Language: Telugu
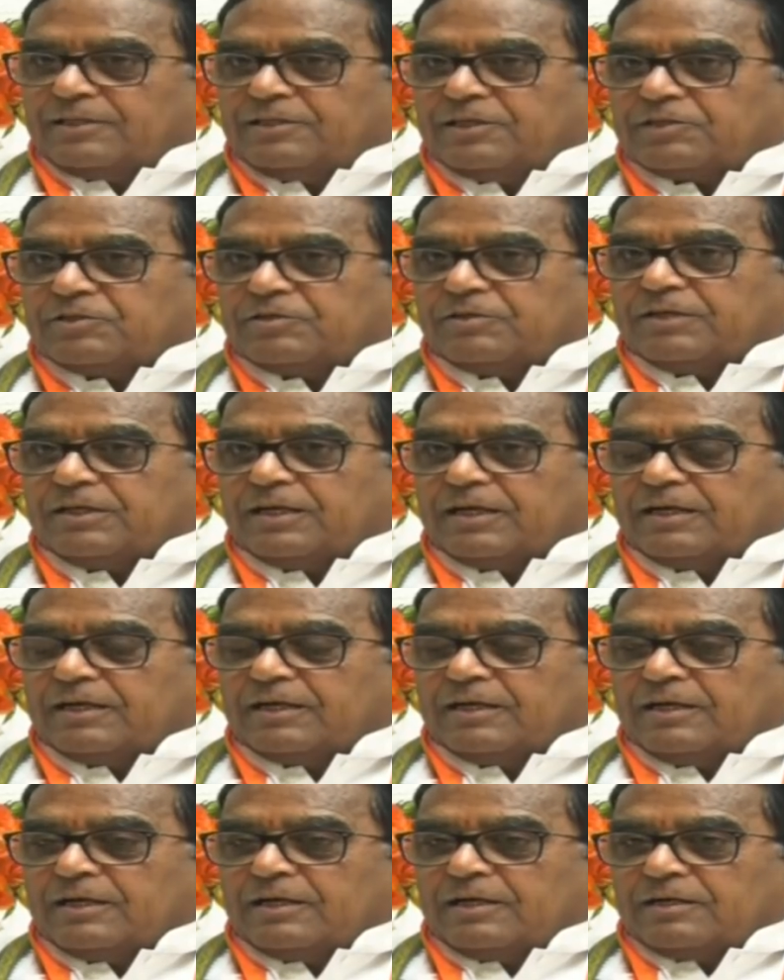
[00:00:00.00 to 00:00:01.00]
అధ్యక్షుడిగా
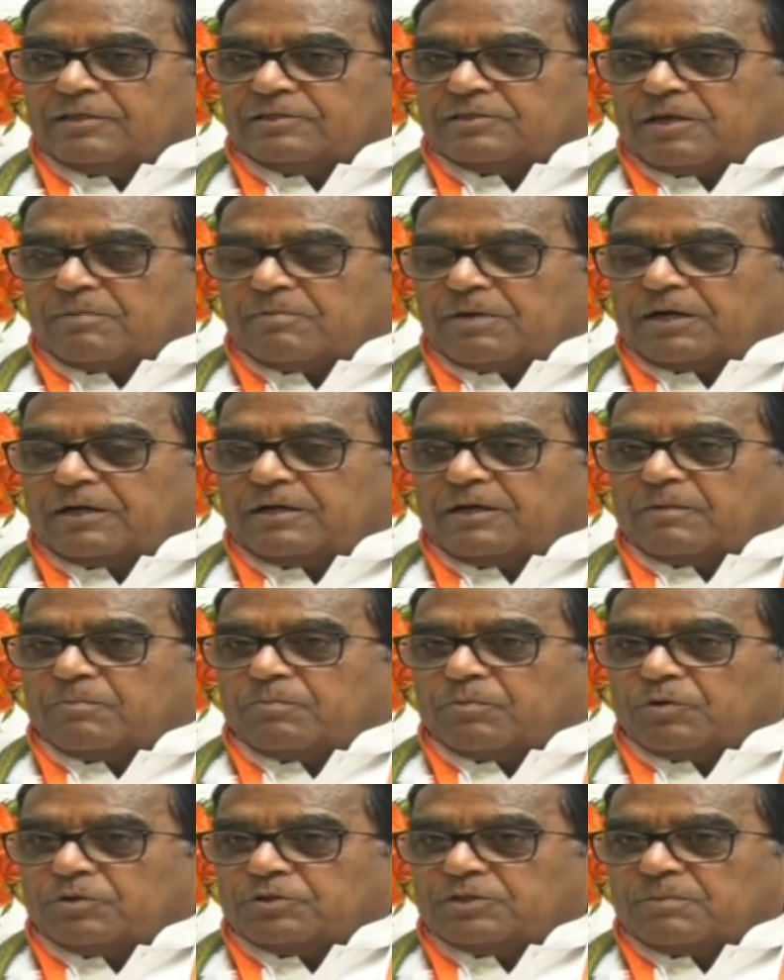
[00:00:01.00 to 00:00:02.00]
సమగ్ర
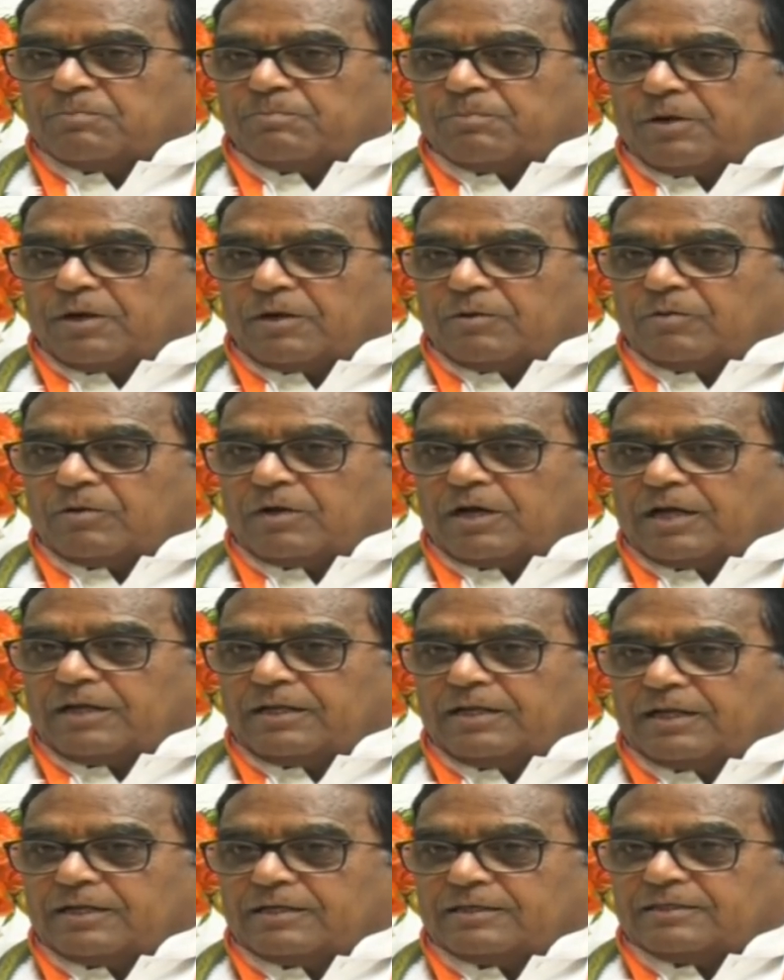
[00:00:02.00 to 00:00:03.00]
పోచంపాడు
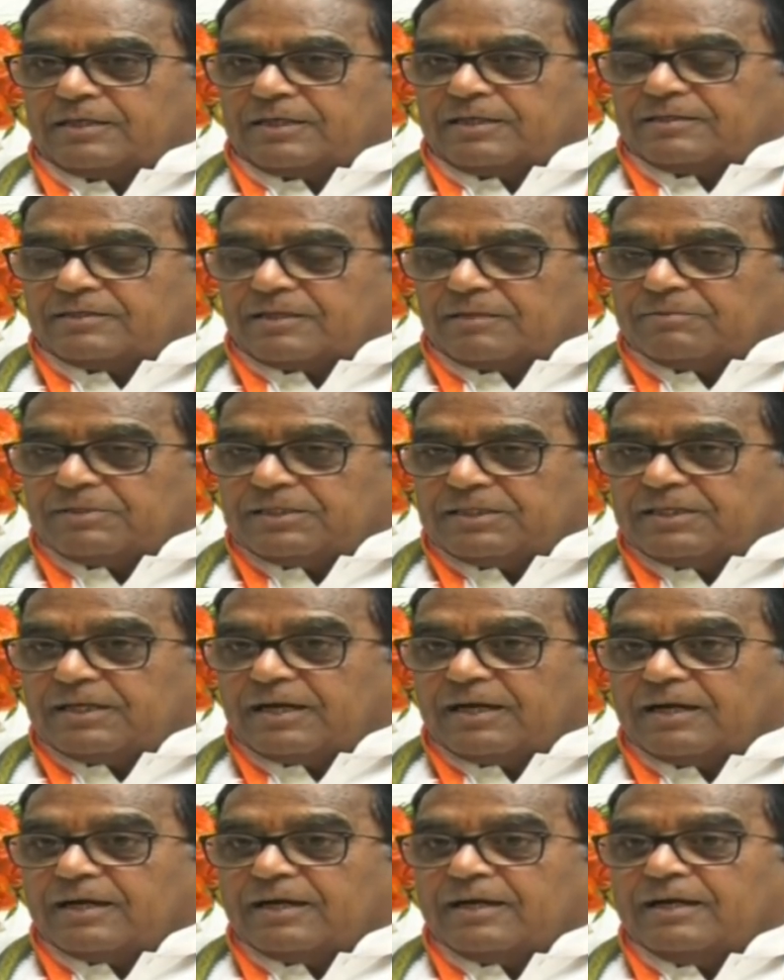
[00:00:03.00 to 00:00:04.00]
కార్యాచరణ
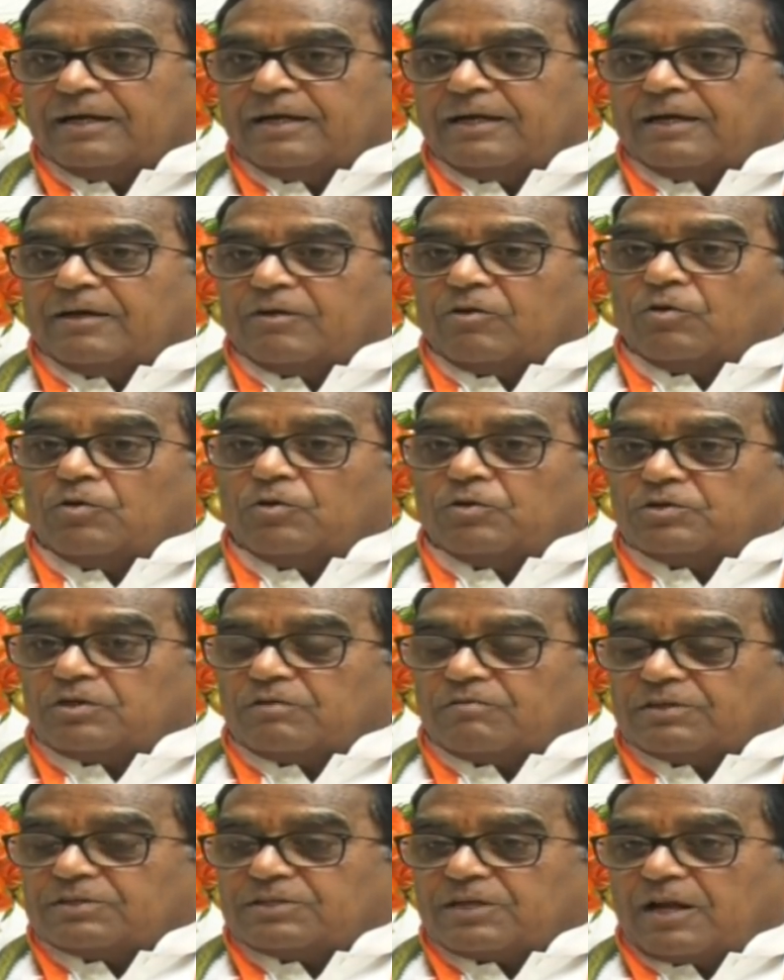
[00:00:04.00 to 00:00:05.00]
సమితిగా రెండు
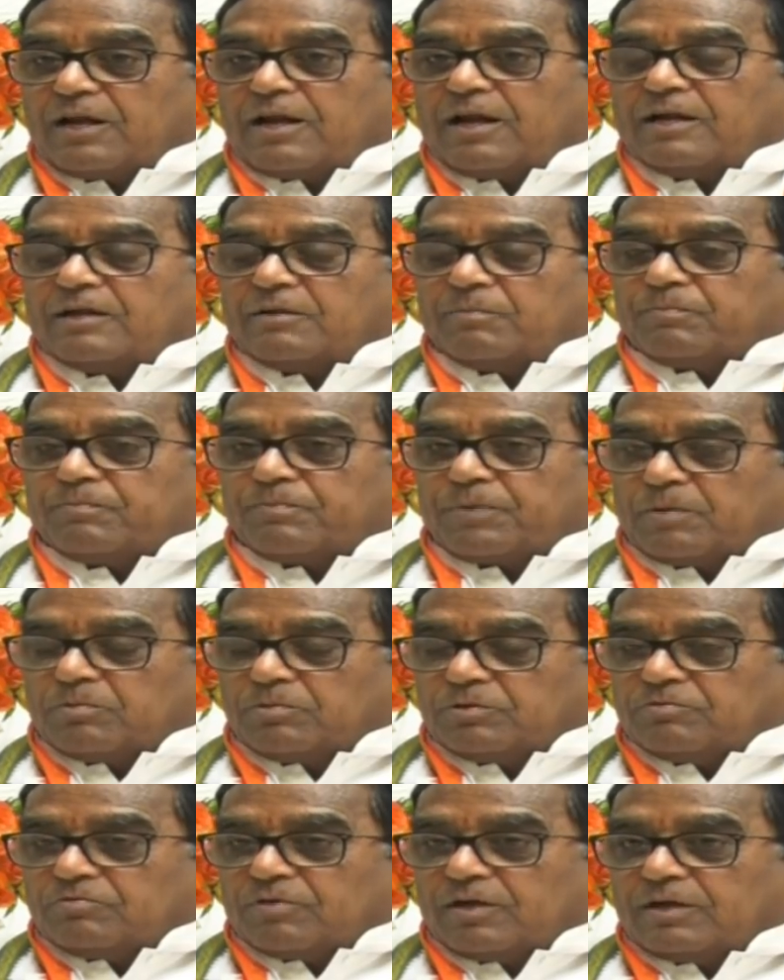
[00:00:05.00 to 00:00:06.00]
సంవత్సరాలు ఆట
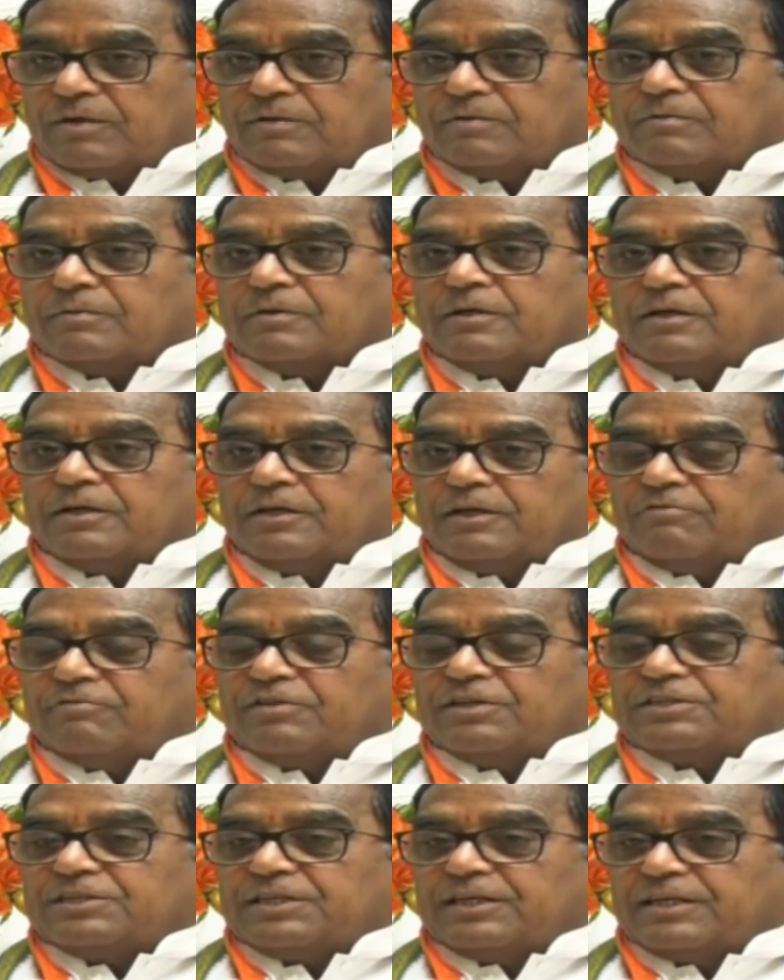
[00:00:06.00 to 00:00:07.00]
ప్రభుత్వాలను
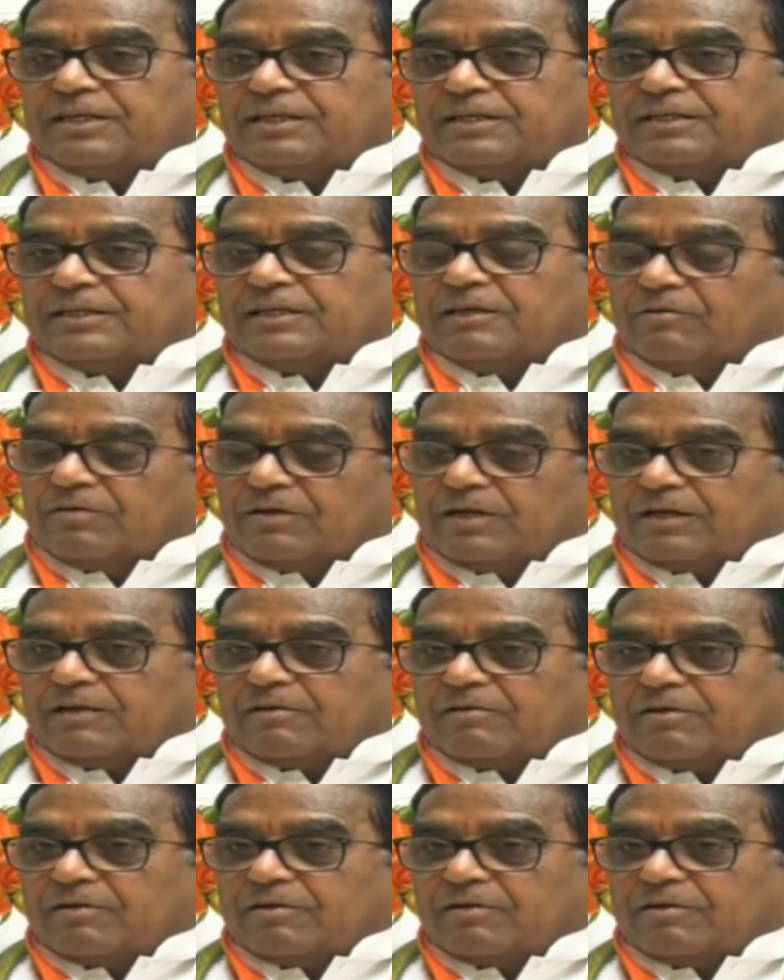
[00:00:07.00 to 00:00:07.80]
రిక్వెస్ట్ చేయడానికి గవర్నర్